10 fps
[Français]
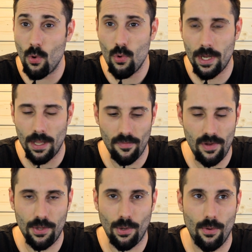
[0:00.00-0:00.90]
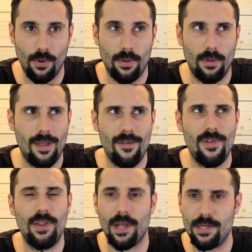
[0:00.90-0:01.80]
aucun infiltre, euh,
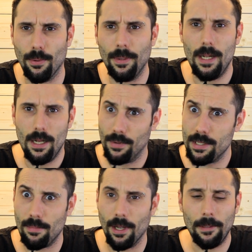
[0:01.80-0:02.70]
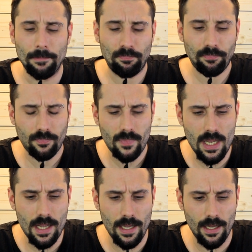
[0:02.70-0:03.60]
infiltration. Ouais, c'est bien.
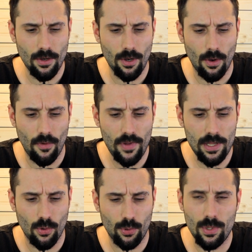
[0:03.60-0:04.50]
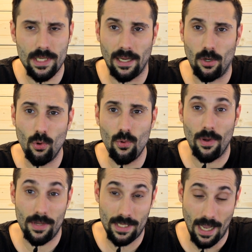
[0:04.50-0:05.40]
Et euh, en fait, le truc, c'est que l'eau,
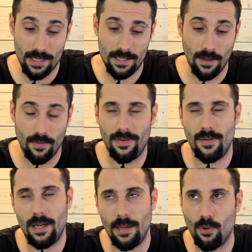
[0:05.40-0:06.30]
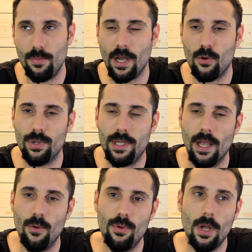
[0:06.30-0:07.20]
ça stuff. Les premières gouttes qu'il
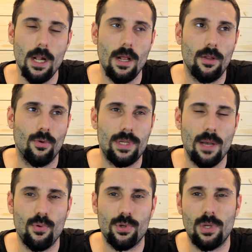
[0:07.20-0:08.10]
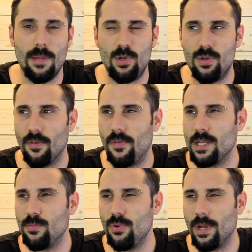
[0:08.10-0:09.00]
y a eu, donc ça, pour ceux qui me suivent sur
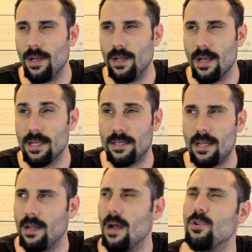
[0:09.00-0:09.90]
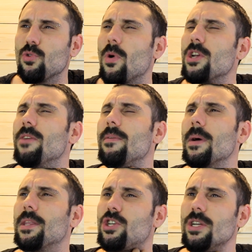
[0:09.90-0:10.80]
Facebook et Instagram, je crois que je l'avais
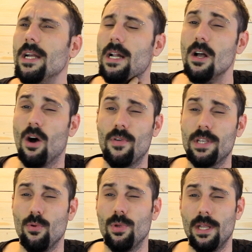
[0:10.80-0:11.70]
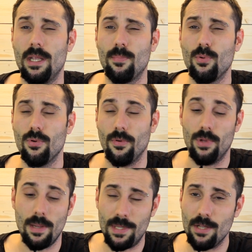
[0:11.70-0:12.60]
partagé. En fait, il y a eu des dépôts, euh,
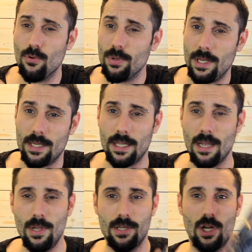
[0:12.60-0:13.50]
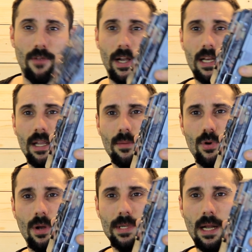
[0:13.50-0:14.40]
des petites gouttes qui s'étaient mises. J'avais incliné un peu
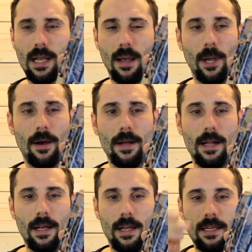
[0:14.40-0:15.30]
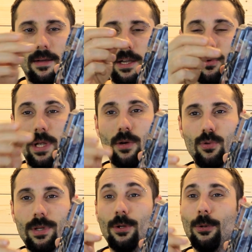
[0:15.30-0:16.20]
comme ça la caméra, et c'est vrai qu'il y a eu des
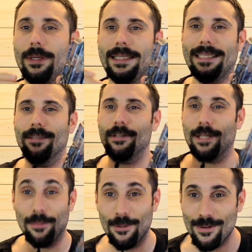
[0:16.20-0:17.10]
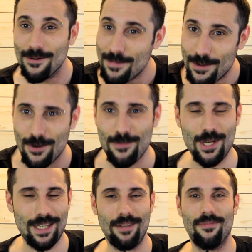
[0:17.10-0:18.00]
gouttes d'eau, évidemment, au milieu de
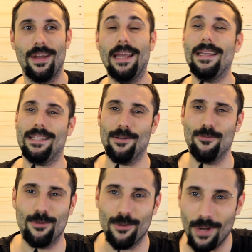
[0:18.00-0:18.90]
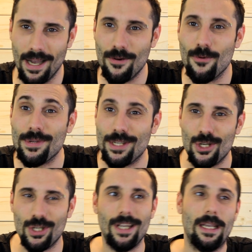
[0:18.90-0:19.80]
l'objectif. Et ces gouttes d'eau-là ont
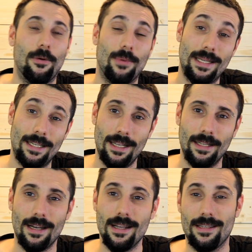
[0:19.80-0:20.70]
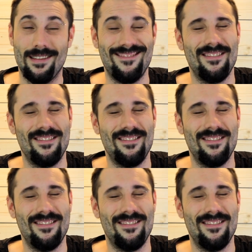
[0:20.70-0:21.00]
séché et ont laissé des traces.